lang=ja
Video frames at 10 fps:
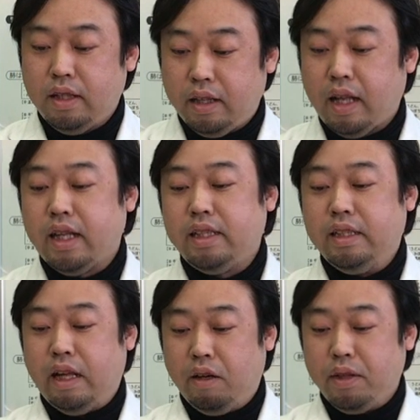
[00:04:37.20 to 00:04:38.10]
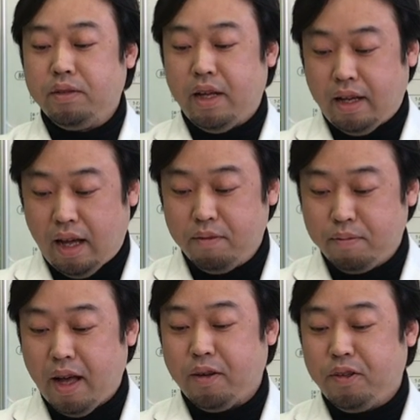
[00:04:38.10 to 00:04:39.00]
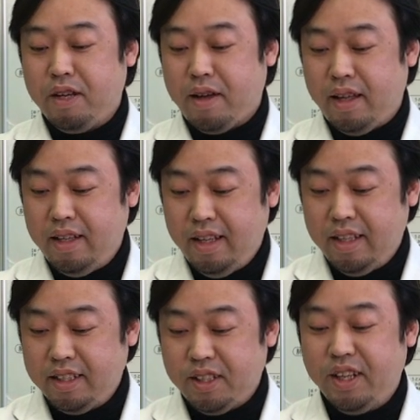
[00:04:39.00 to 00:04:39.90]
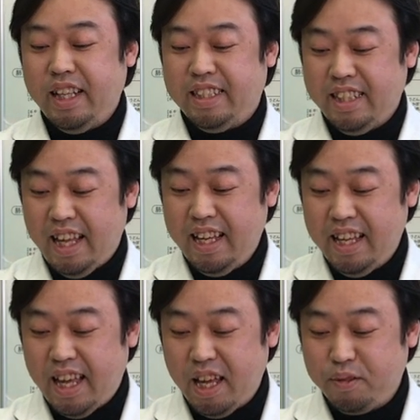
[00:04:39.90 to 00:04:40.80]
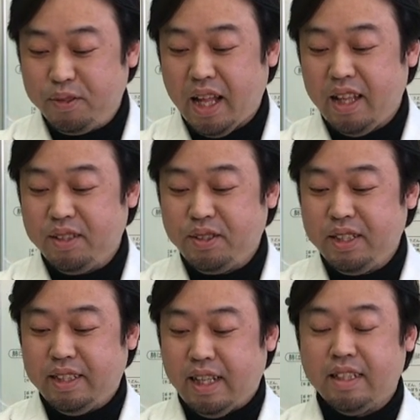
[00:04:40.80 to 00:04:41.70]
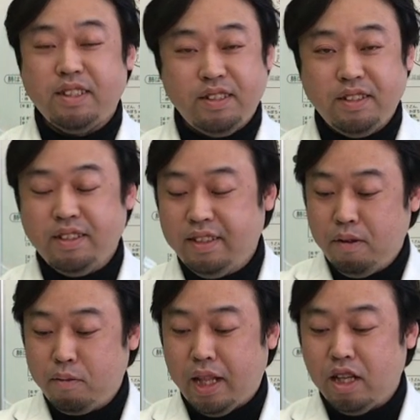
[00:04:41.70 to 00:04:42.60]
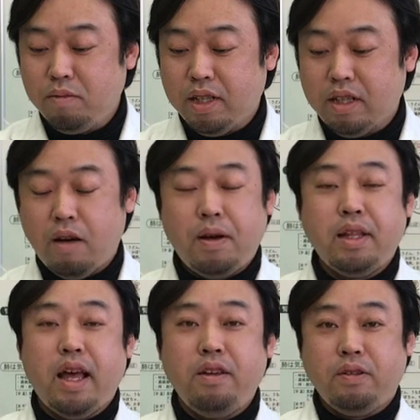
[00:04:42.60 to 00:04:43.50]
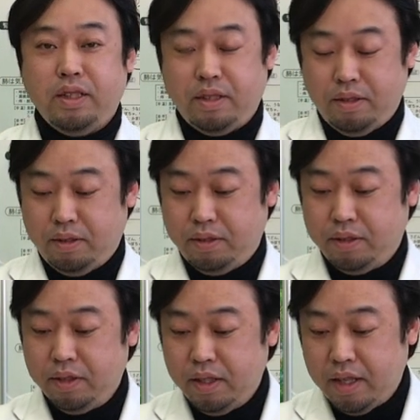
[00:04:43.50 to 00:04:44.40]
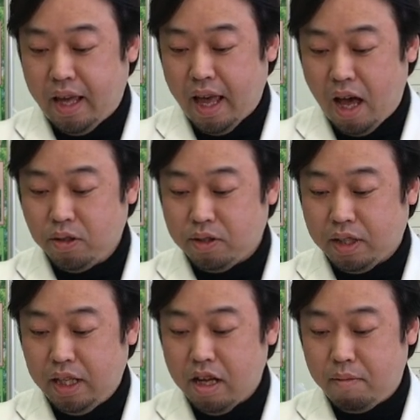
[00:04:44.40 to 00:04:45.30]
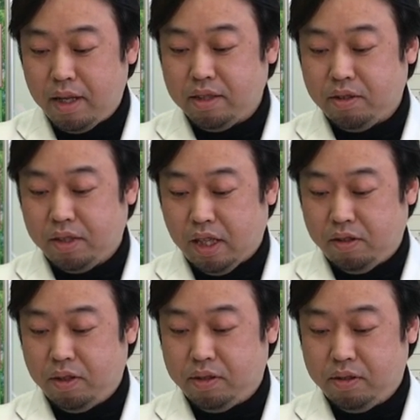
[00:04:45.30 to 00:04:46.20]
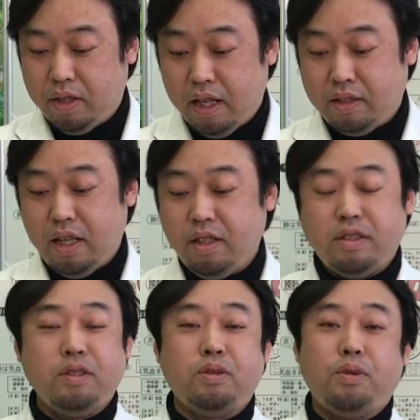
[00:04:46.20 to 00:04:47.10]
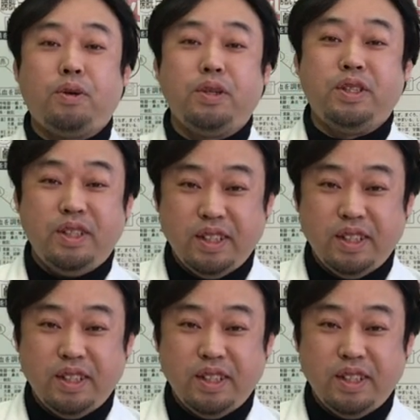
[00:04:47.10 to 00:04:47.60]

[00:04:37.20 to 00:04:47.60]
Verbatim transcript: 正しい対応はどれか、まあ、これはそうですね、えー、普段通り接する、まあ、なるべく会わないようにする、えー、会う時にはマスクを着用する SNS に投稿する